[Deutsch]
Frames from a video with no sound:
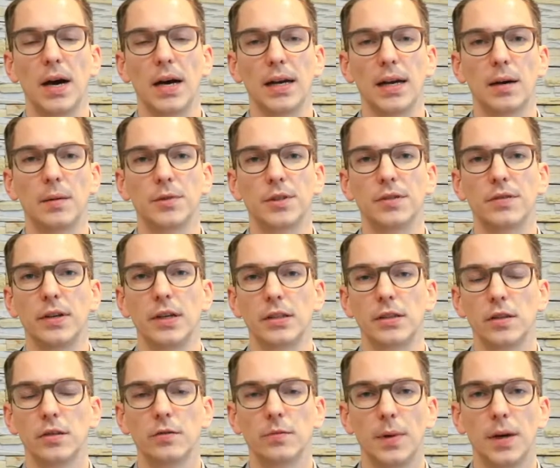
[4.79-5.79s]
Mein Name ist
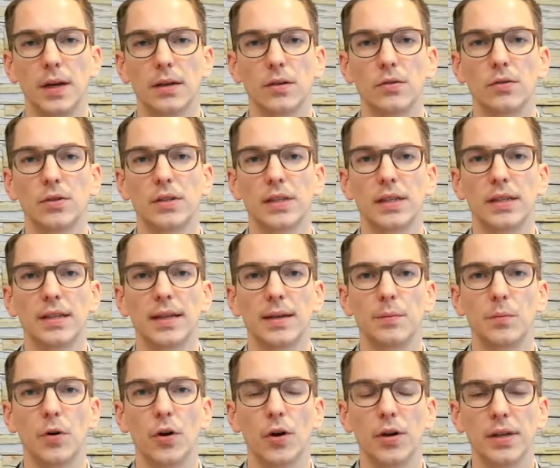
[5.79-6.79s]
Felix Hoffmann und in
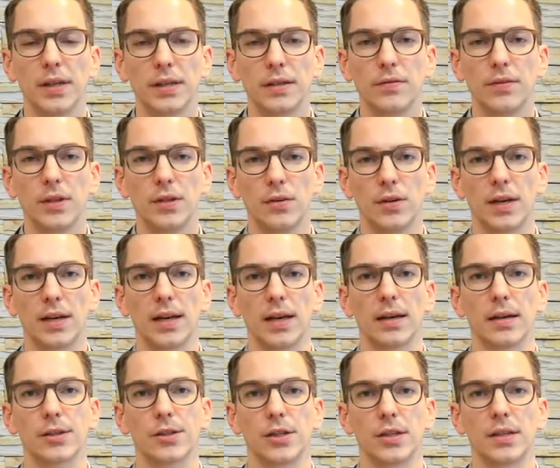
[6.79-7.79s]
dem heutigen Video
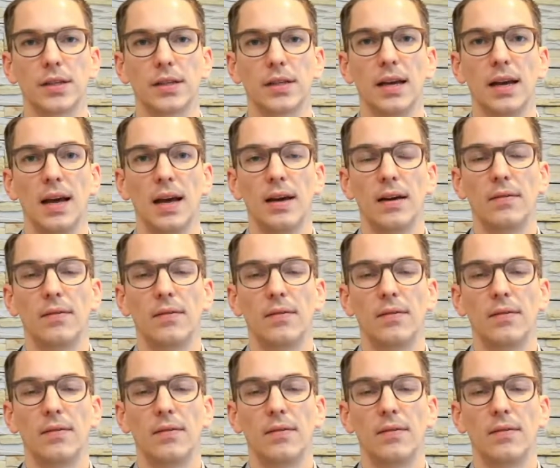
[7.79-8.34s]
erkläre ich Ihnen,